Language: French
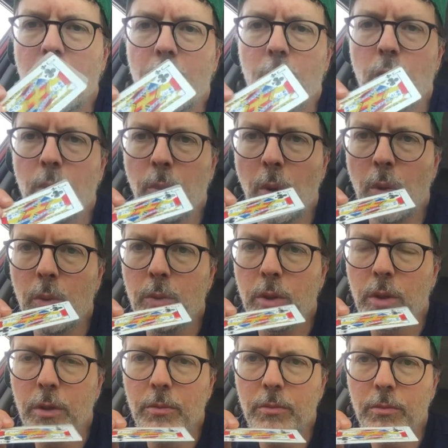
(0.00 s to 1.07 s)
Tout le monde,
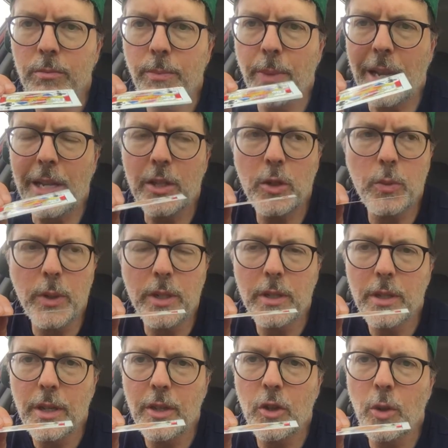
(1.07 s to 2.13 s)
par la suite,
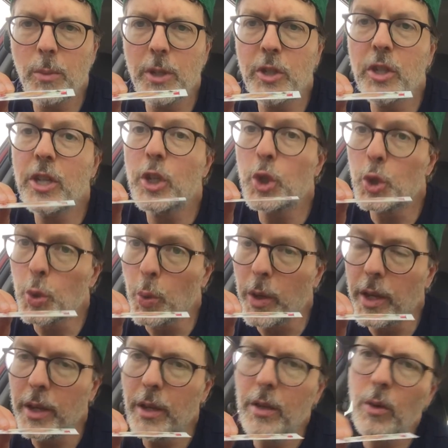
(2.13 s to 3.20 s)
est obligé de
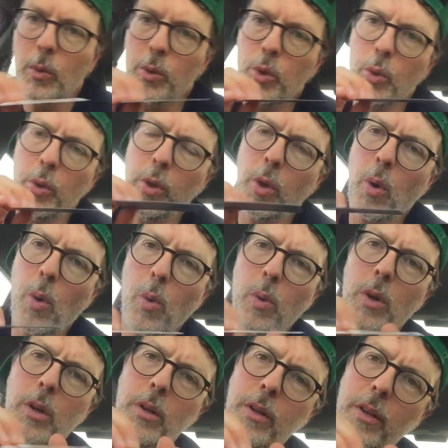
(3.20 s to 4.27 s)
jouer au tour de
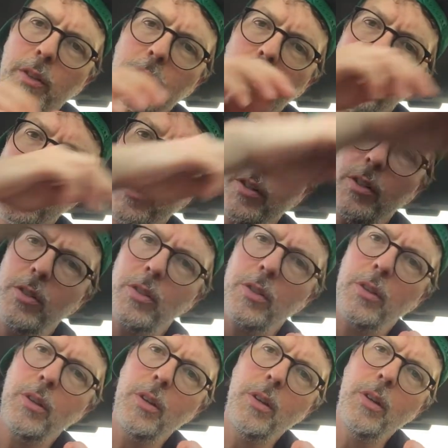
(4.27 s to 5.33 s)
rôle, sens
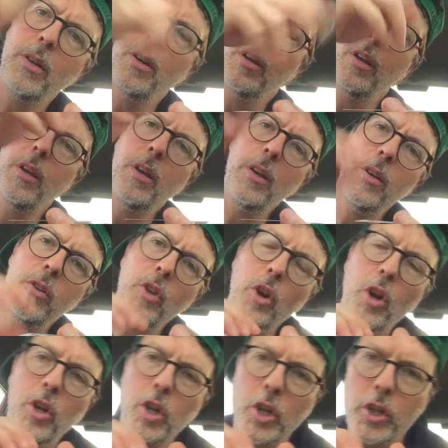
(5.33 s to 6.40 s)
euh, de
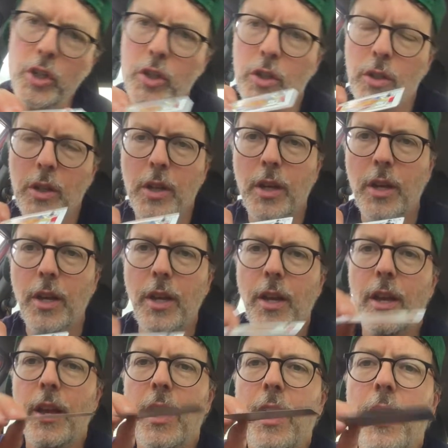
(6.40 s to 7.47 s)
l'horloge,
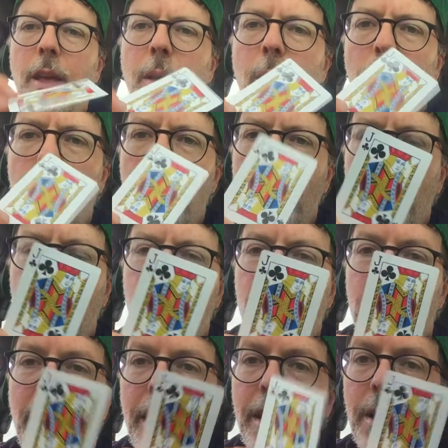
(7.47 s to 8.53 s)
puis
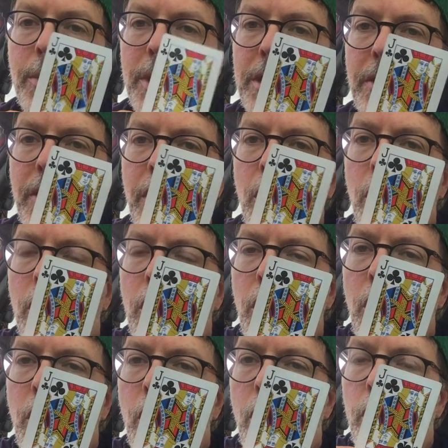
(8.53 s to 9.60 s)
si elle commence avec
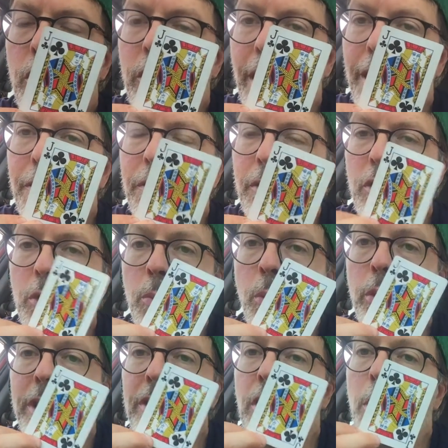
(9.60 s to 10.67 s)
une trèfle, tout le
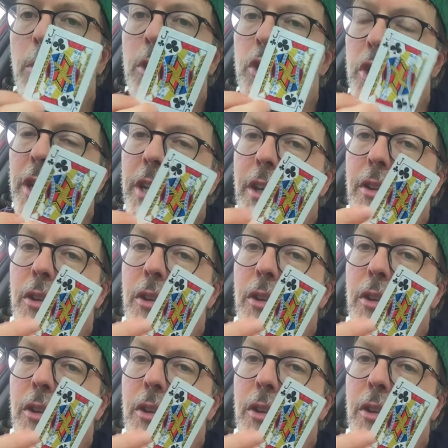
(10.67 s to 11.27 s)
monde est obligé